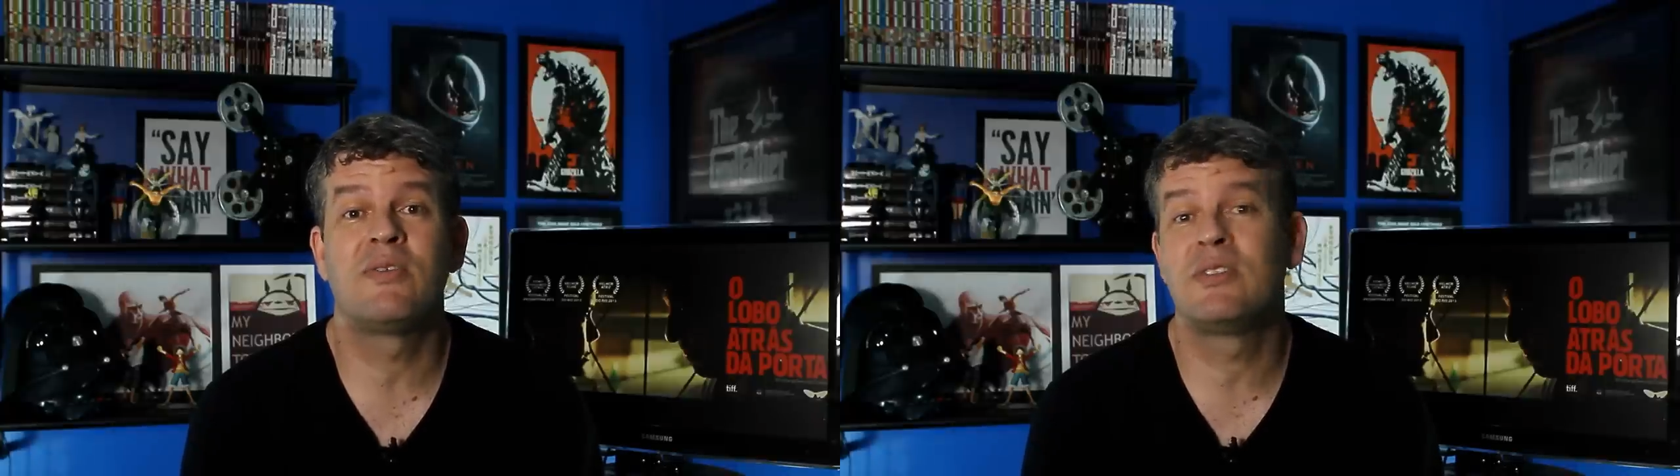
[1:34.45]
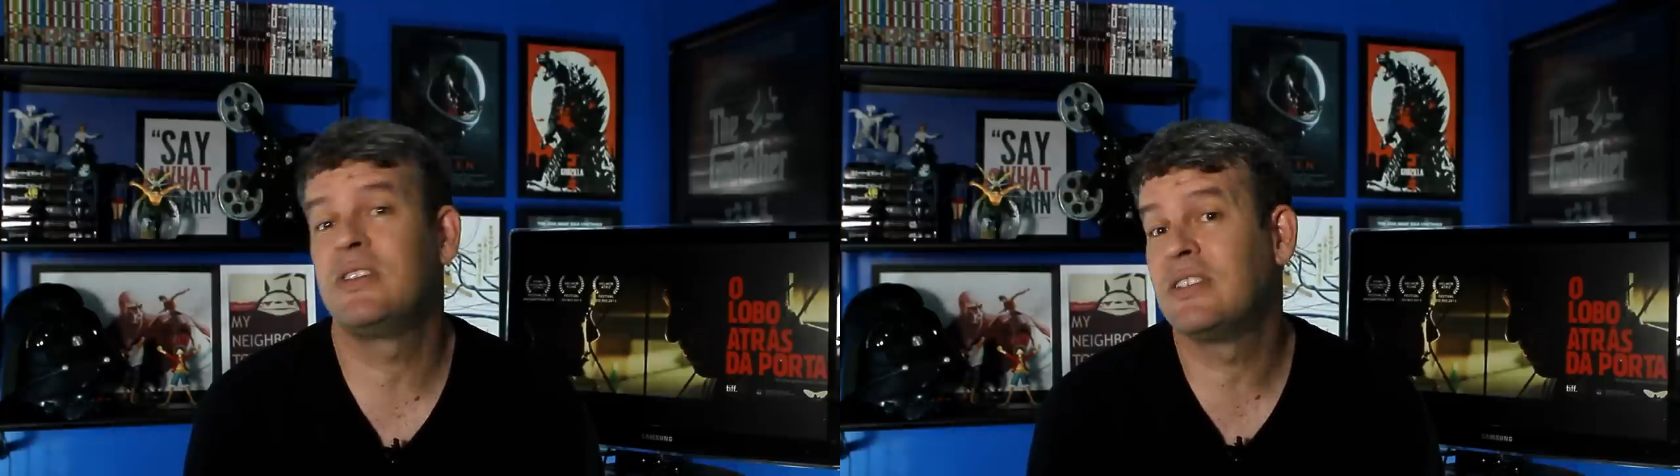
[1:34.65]

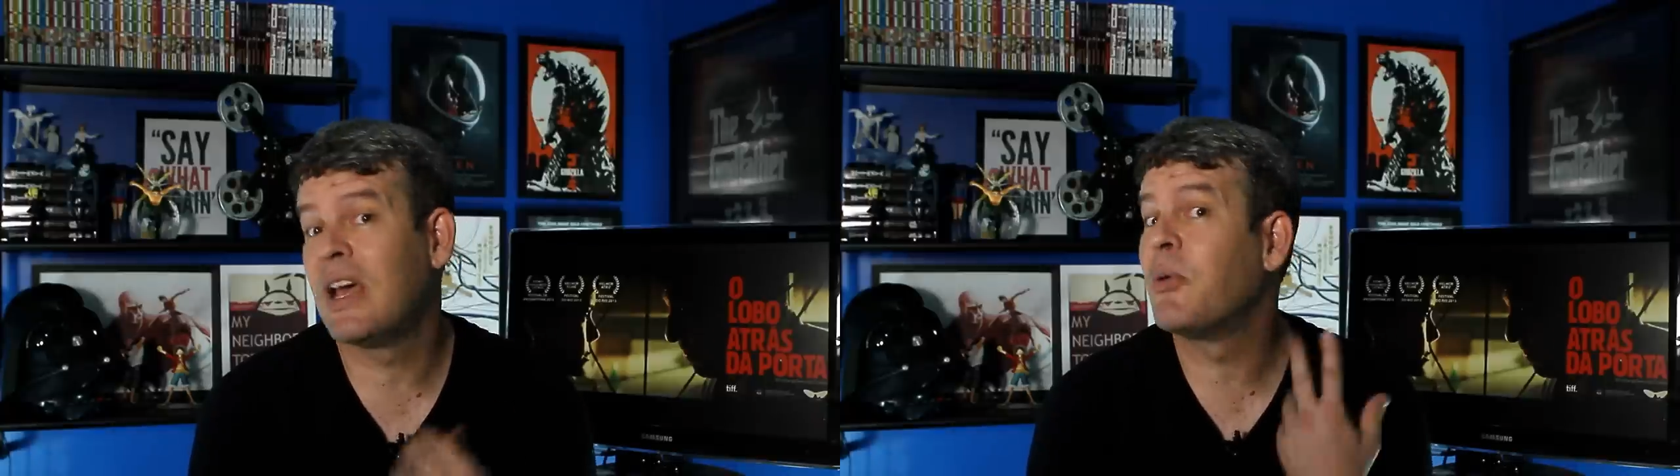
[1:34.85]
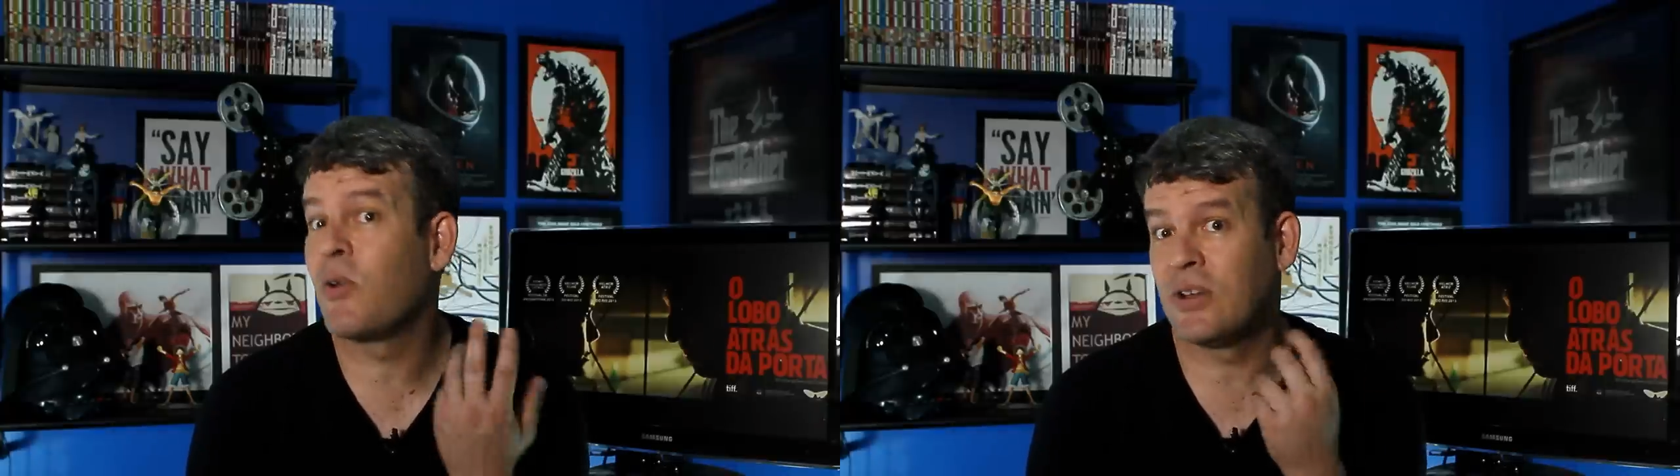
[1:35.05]
que você
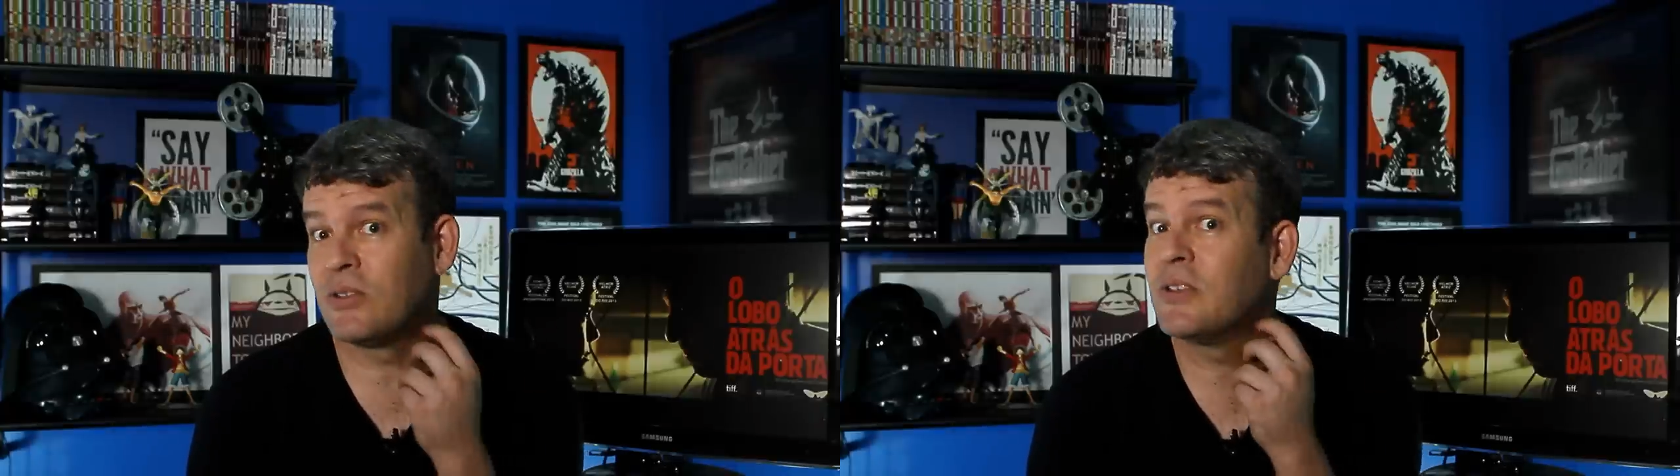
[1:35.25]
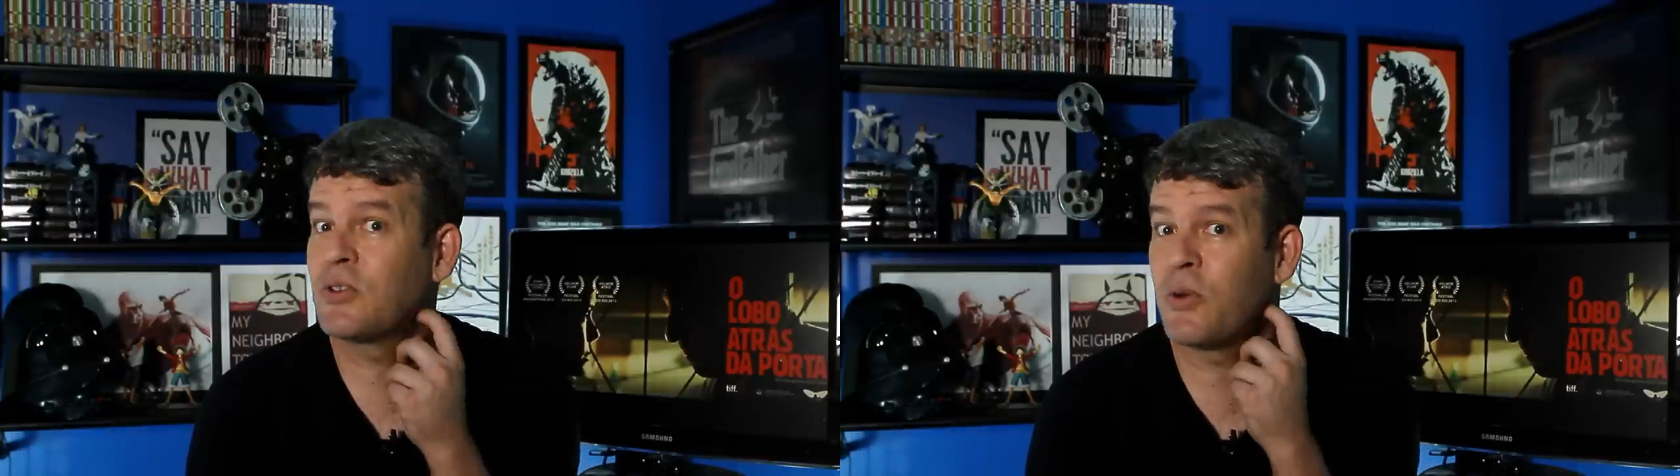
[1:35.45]
sabe quais
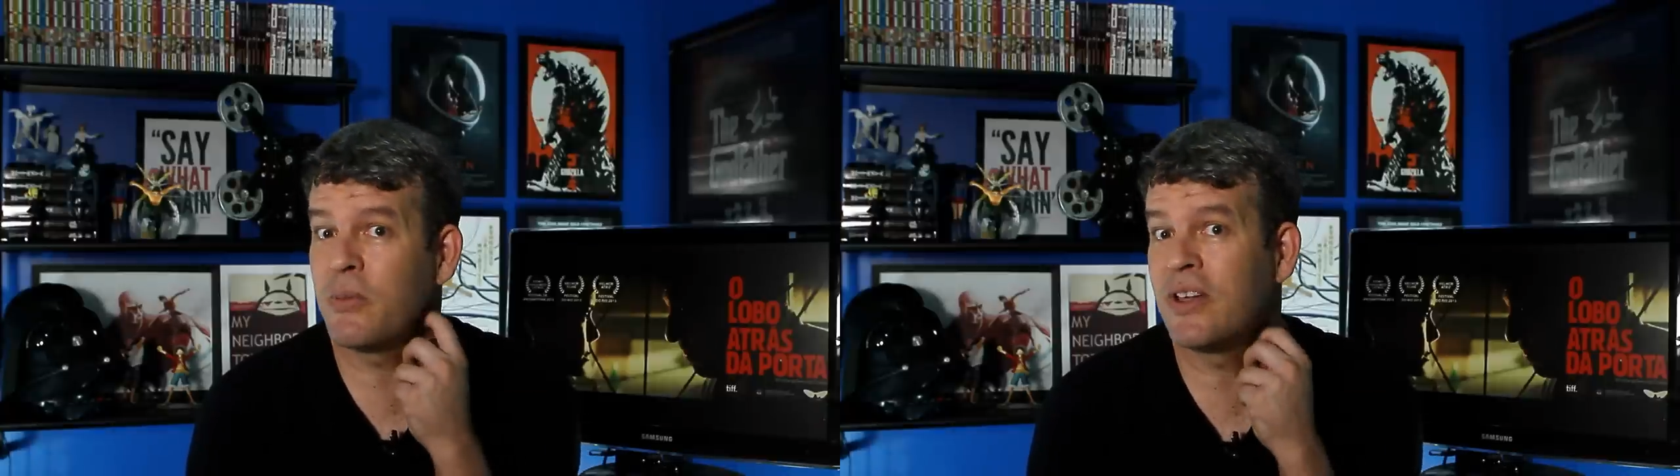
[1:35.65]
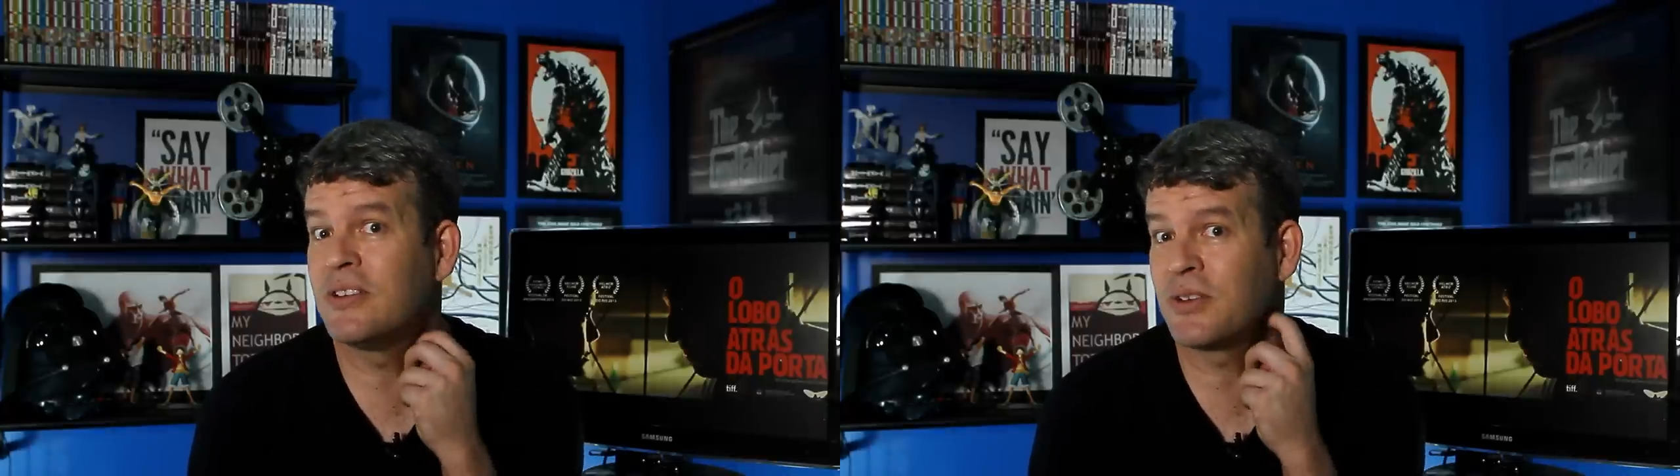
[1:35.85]
são as
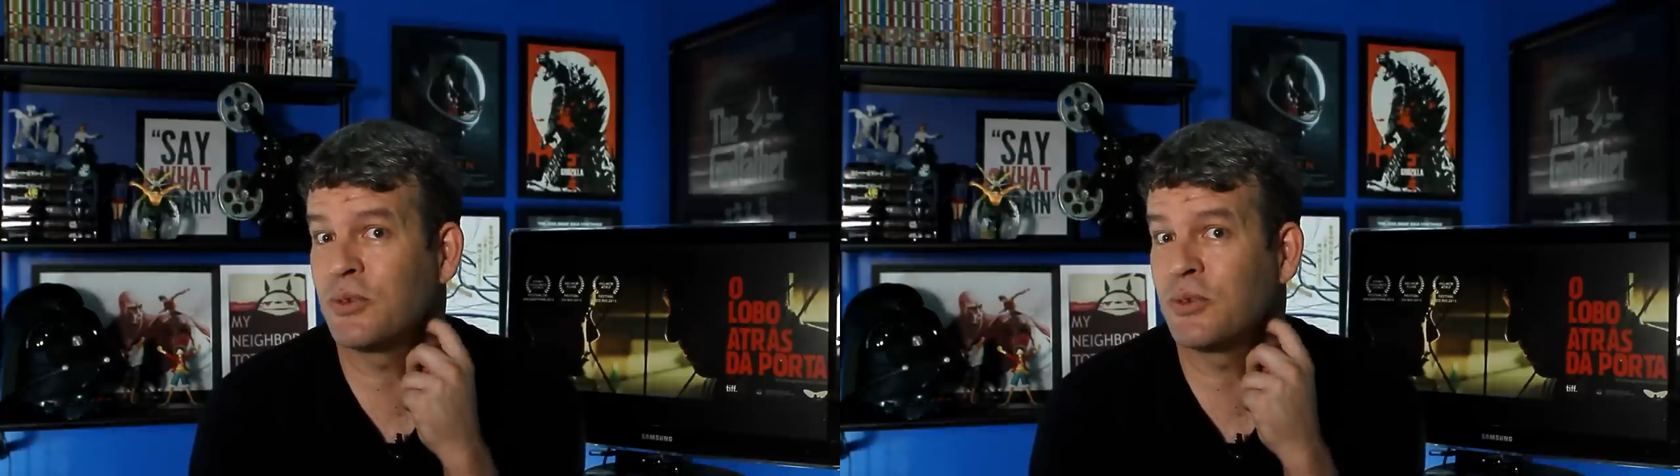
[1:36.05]
comédias